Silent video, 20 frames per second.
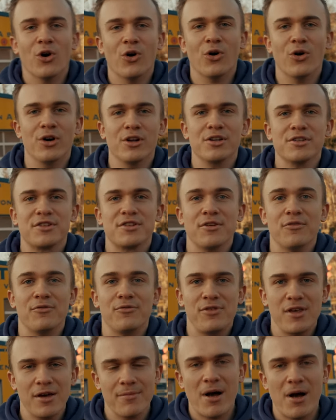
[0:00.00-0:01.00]
und
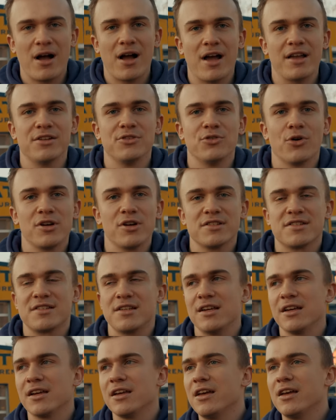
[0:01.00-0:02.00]
wir machen eine neue
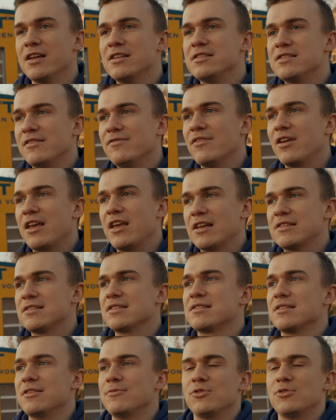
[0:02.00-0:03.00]
Serie, in der wir
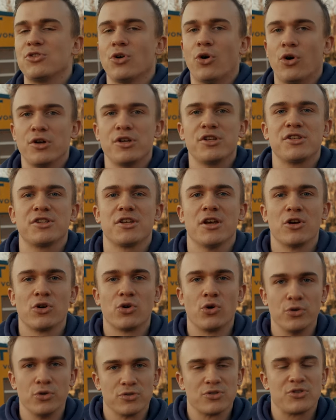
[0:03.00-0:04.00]
jetzt nämlich euch
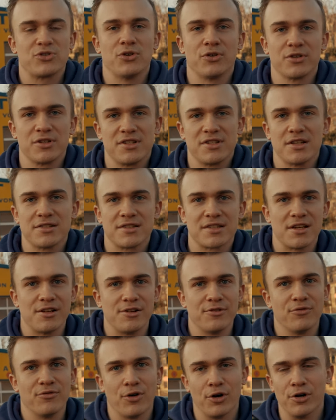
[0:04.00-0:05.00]
Kundenstories
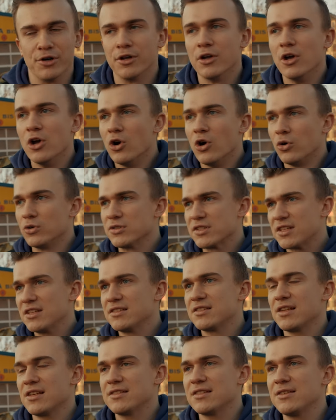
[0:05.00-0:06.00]
erzählen wollen. Uns
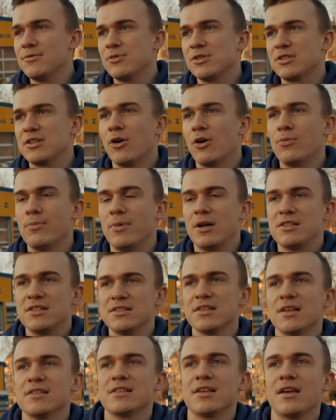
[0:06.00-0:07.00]
geht es jetzt nämlich darum, bei
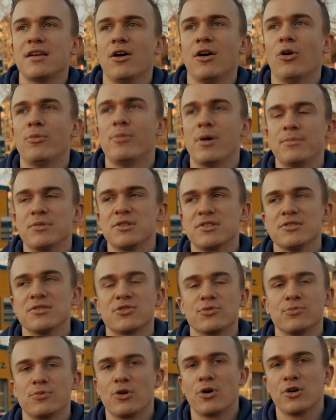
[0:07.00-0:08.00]
dieser Serie auch mal ein bisschen
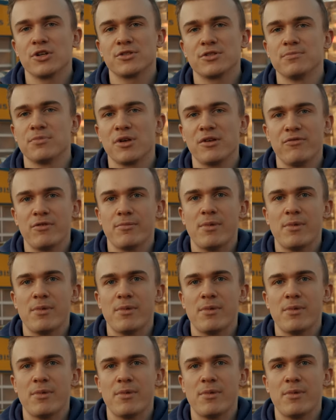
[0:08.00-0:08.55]
zu beleuchten. BMW